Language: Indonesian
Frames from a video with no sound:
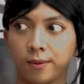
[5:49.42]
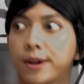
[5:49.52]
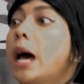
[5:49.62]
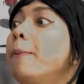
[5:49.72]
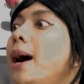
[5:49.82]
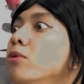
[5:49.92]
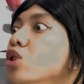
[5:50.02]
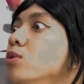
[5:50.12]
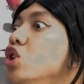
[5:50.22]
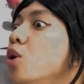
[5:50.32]
Kenapa kamu
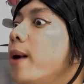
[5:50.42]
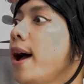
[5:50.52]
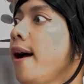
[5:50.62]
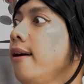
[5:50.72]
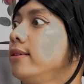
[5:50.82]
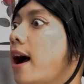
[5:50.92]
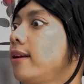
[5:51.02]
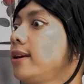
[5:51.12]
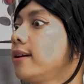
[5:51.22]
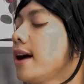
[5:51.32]
senyum-senyum, Ma? Jangan
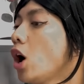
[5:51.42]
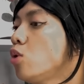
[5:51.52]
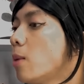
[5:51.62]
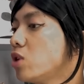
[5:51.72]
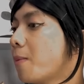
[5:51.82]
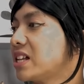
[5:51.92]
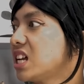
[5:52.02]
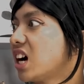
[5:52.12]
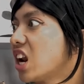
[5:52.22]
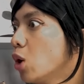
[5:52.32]
kira aku nggak punya pacar
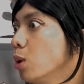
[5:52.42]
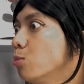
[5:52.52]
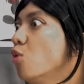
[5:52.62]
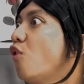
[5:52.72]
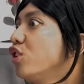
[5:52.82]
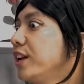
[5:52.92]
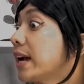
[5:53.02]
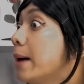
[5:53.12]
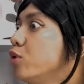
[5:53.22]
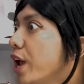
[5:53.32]
karena aku belum move on dari
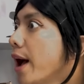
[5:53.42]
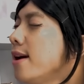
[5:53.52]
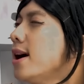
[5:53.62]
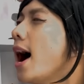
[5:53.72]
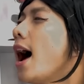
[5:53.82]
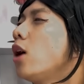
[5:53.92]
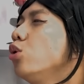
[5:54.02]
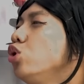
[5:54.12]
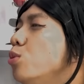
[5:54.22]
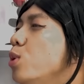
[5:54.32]
kamu ya. Aku
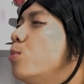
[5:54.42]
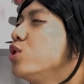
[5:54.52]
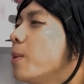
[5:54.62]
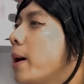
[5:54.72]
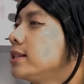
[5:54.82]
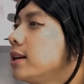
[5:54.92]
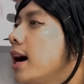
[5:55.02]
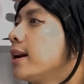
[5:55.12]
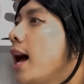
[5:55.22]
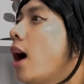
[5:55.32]
tuh belum punya pacar
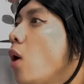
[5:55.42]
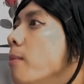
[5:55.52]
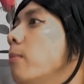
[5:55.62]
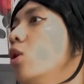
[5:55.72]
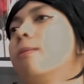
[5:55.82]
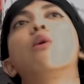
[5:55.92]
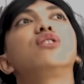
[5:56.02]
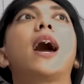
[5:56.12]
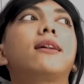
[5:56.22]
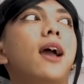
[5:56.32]
karena aku emang belum mau
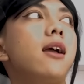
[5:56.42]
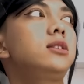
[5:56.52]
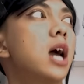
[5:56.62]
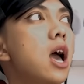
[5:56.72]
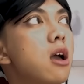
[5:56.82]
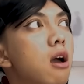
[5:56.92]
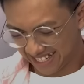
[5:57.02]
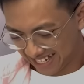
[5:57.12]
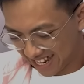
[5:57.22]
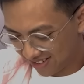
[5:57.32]
nyari aja.
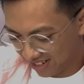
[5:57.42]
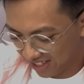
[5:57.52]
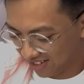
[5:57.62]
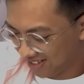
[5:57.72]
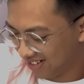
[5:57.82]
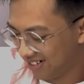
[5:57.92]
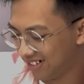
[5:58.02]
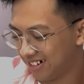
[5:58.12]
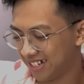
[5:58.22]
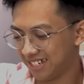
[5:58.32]
Kalau
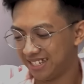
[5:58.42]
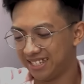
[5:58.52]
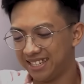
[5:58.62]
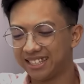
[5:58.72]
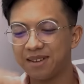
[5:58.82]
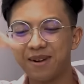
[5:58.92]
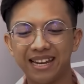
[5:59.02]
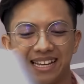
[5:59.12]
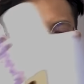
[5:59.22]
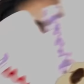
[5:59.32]
gitu, kita
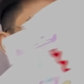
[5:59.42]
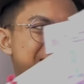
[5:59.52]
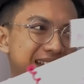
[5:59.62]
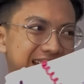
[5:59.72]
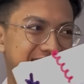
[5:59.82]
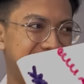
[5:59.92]
balikan gimana?